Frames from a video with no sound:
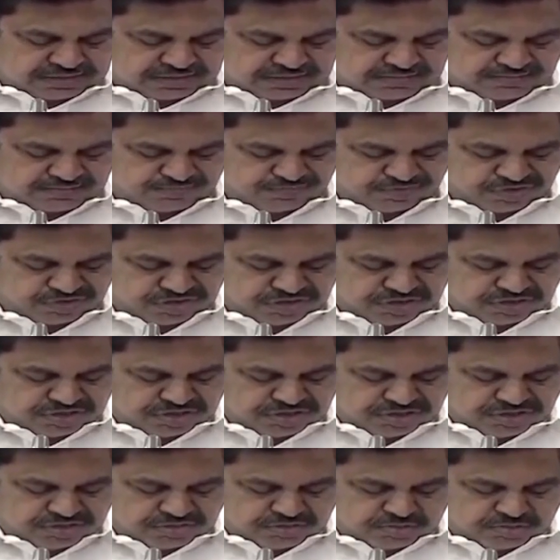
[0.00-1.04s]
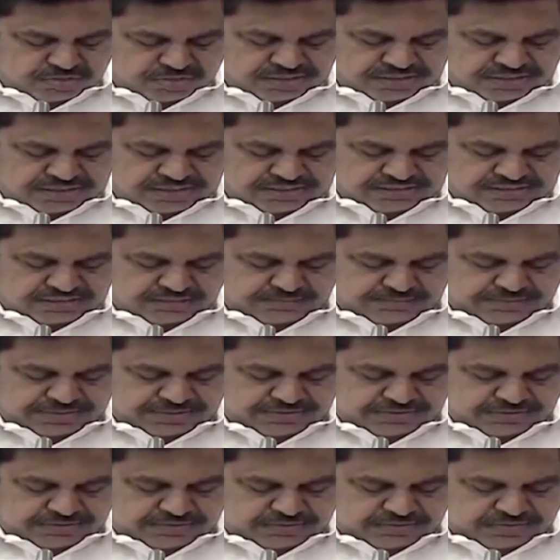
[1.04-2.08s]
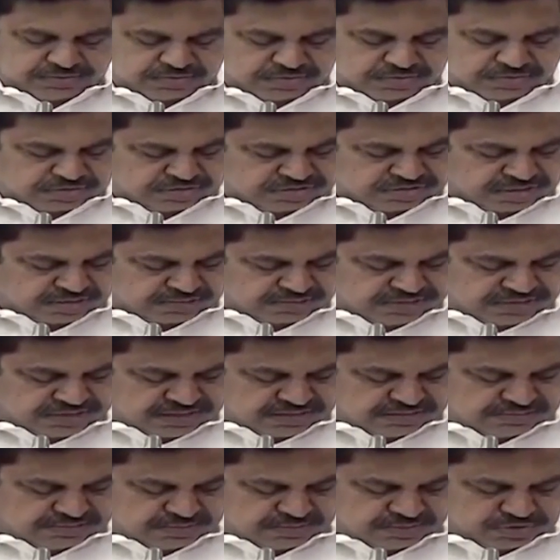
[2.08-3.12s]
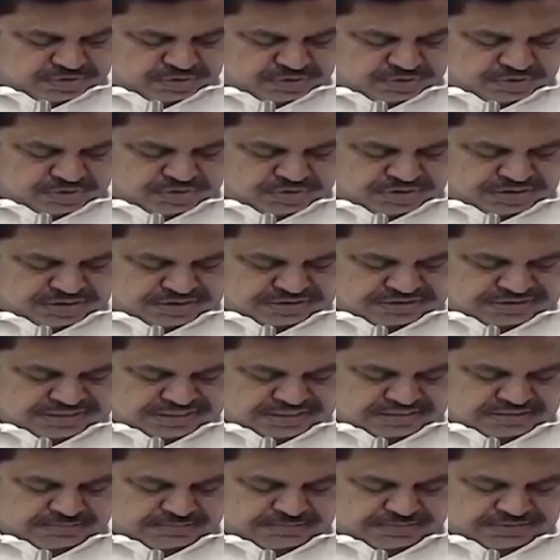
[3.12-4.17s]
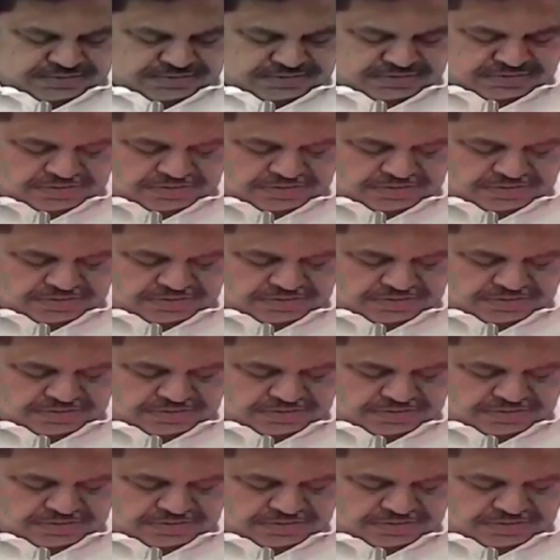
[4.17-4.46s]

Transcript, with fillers: மீது கடும் நடவடிக்கை எடுக்கப்படும் என தமிழக முதலமைச்சர் உறுதி